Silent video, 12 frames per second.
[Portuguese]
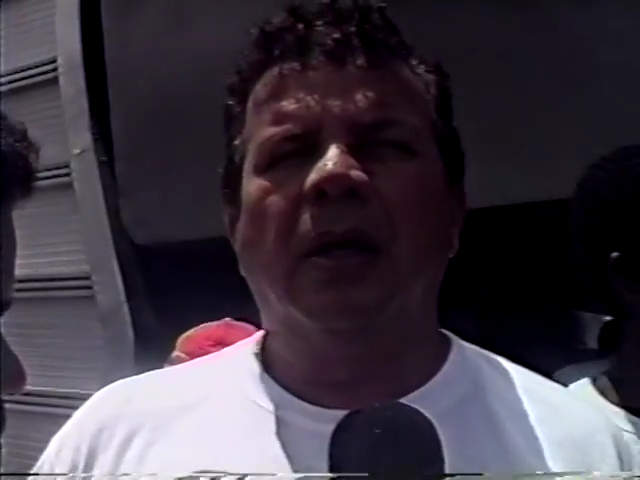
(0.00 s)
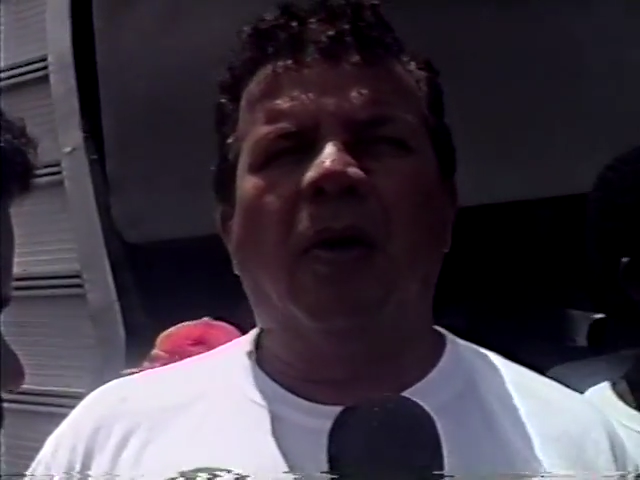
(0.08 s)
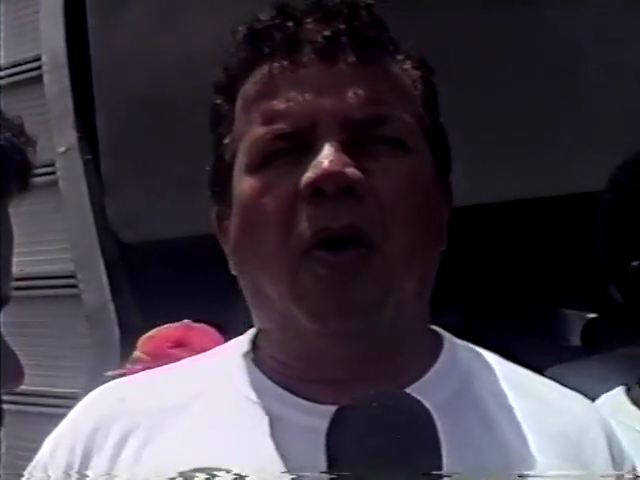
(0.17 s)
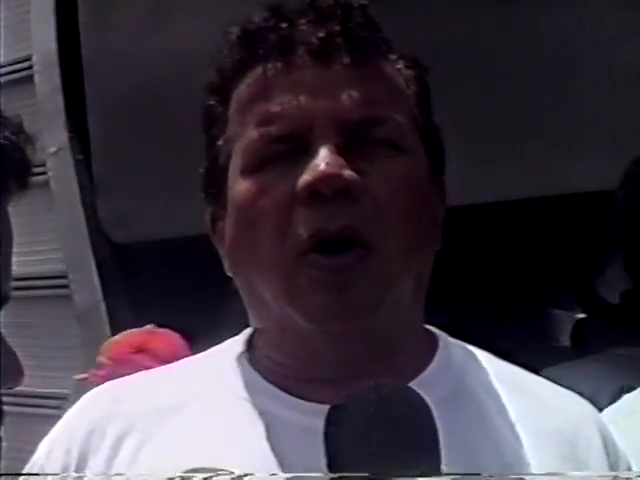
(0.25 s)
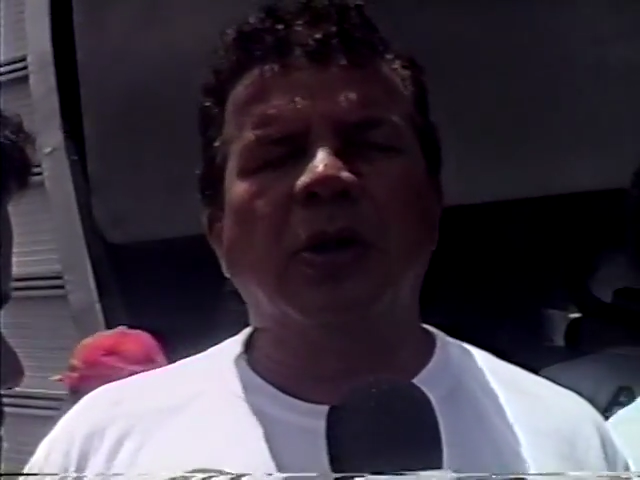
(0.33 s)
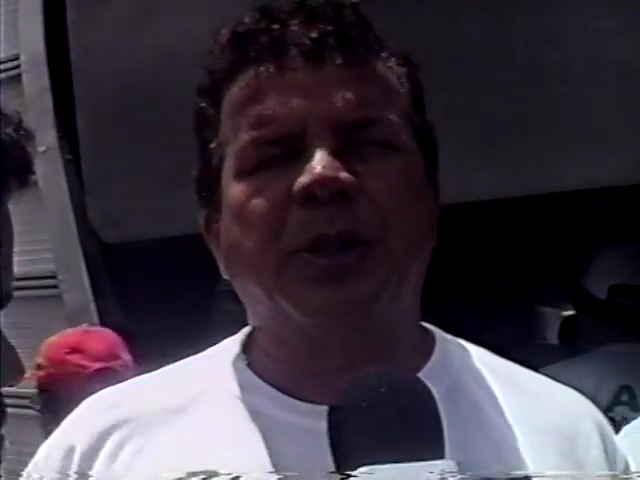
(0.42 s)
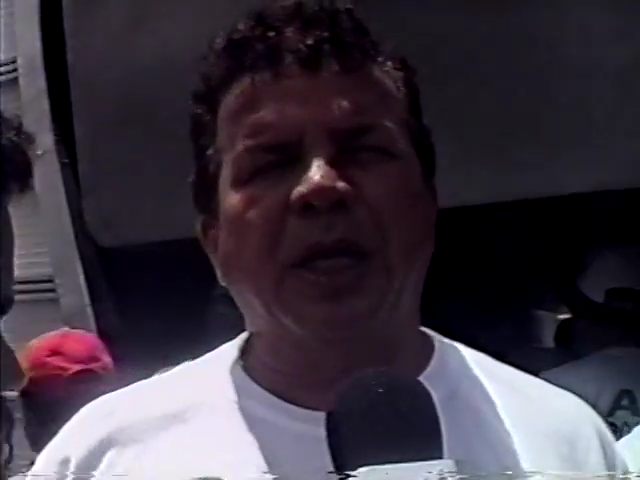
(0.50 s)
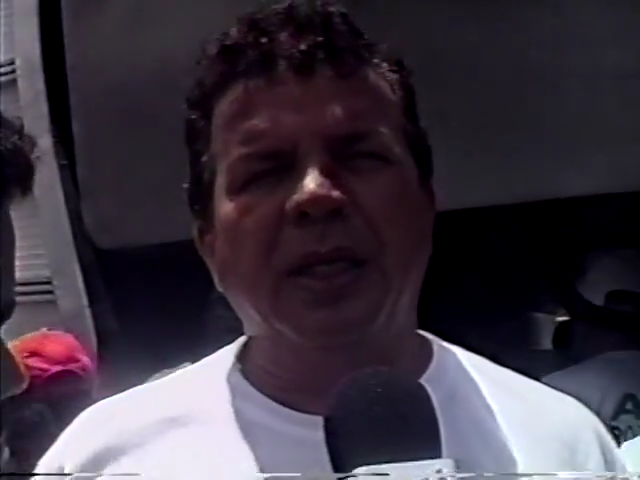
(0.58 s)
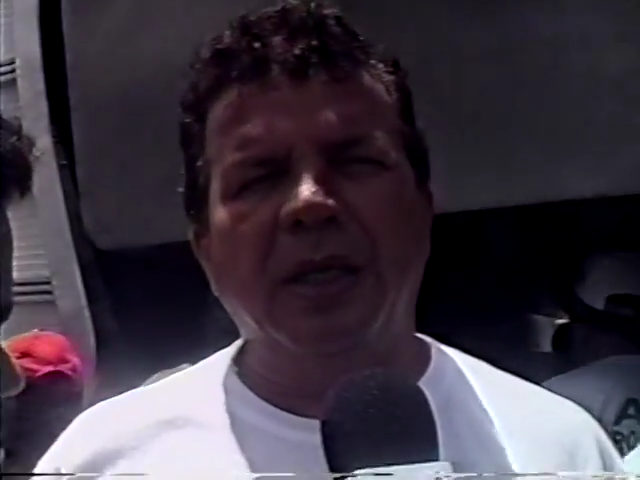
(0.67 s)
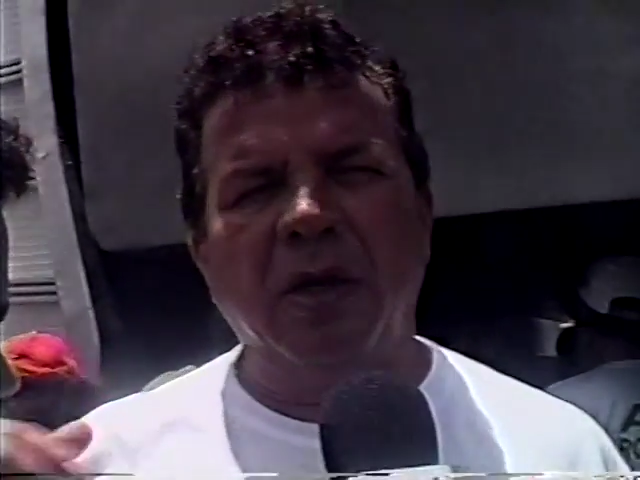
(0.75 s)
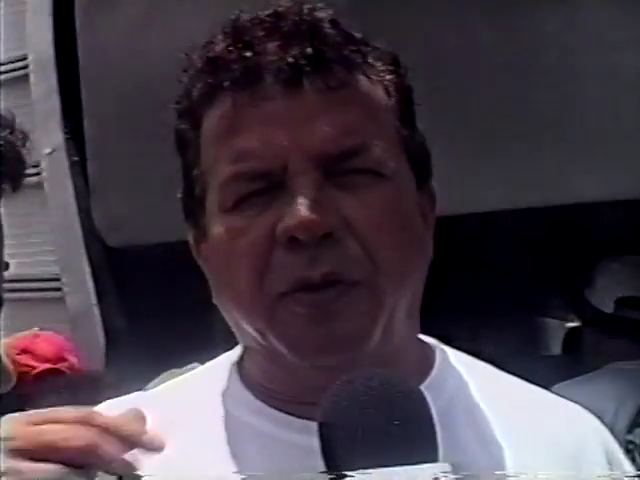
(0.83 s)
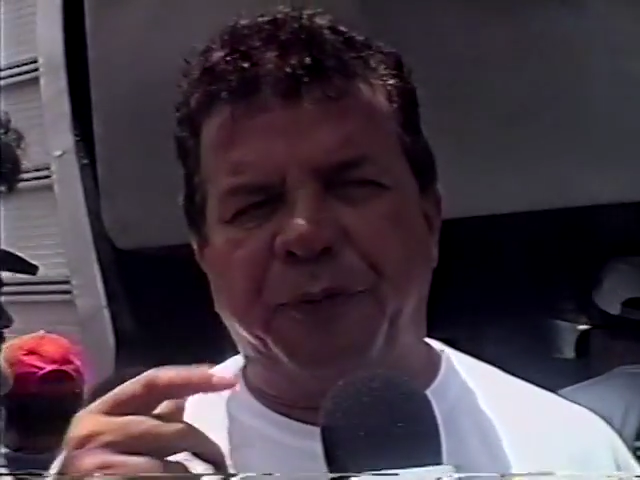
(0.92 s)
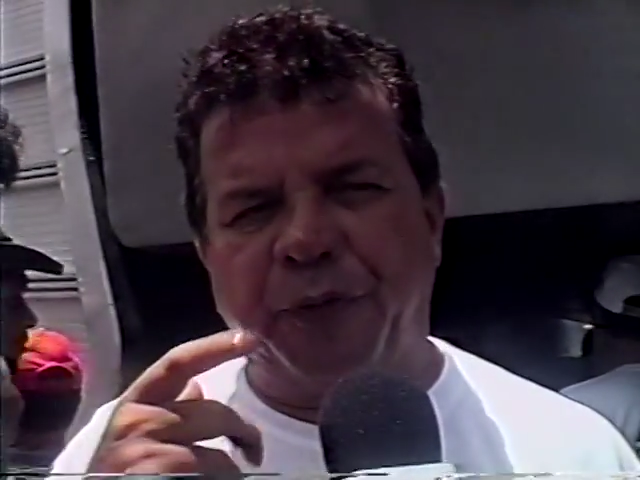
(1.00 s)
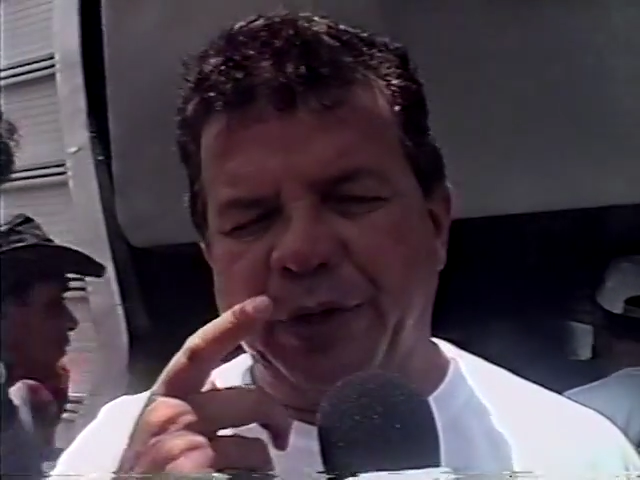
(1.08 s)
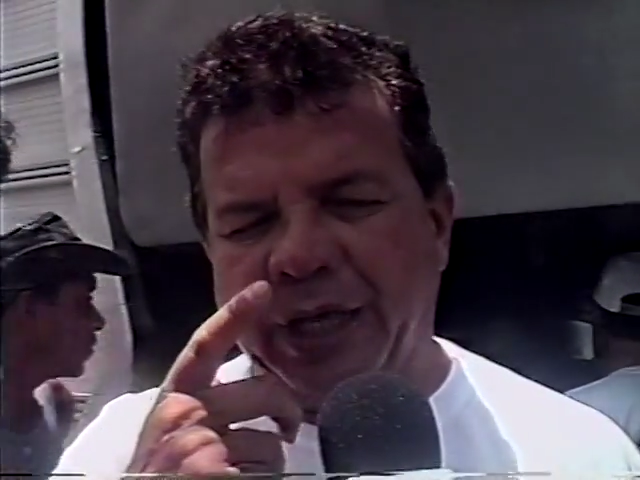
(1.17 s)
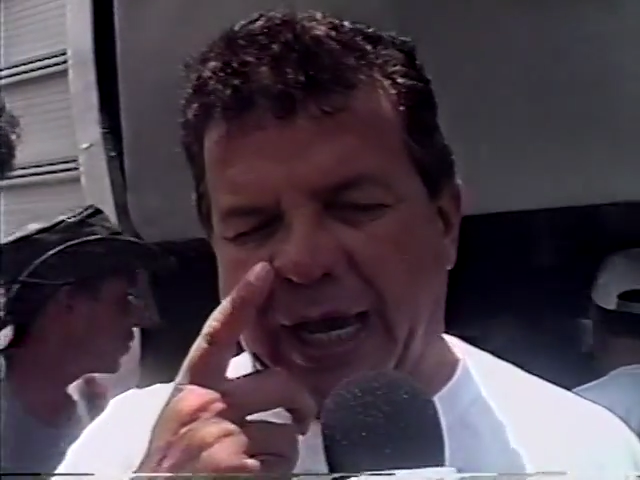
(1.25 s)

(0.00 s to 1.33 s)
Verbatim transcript: Ontem eu fui